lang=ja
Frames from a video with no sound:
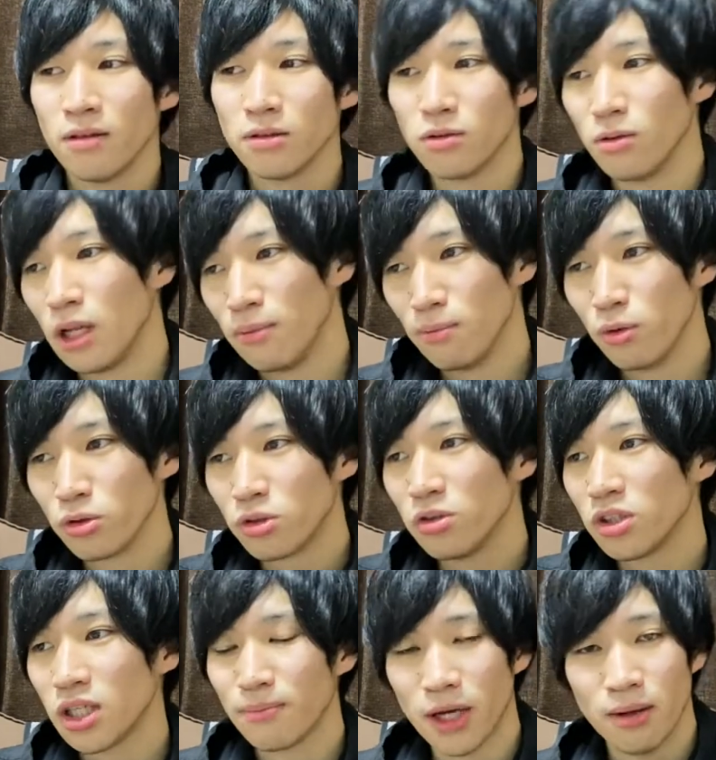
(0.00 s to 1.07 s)
その募集
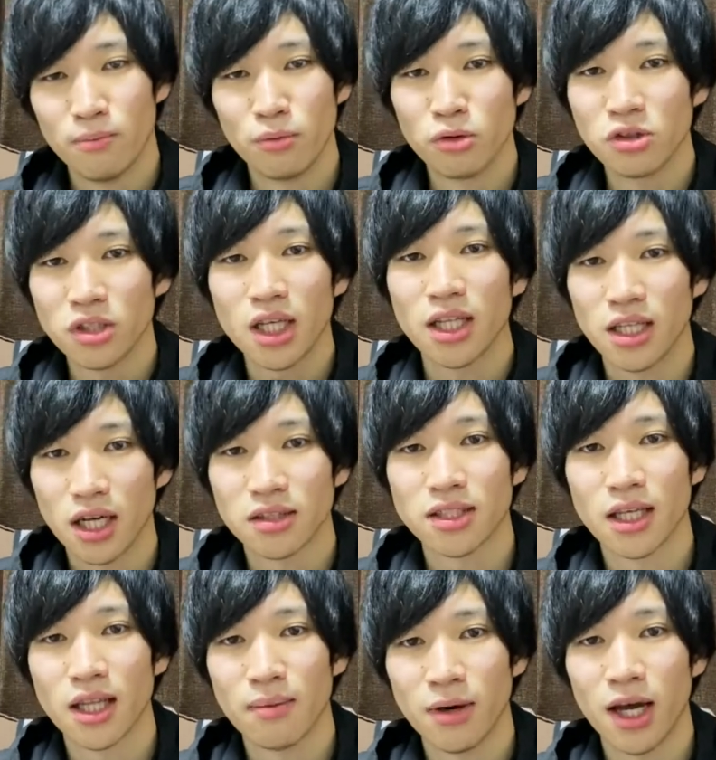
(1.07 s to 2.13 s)
した、まあ、募集したら、たく
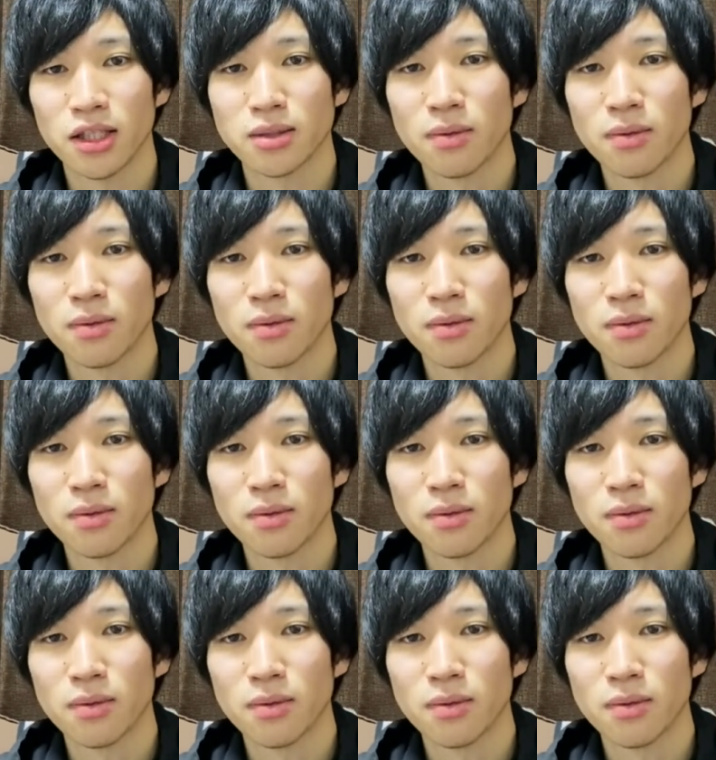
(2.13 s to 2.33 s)
さん名前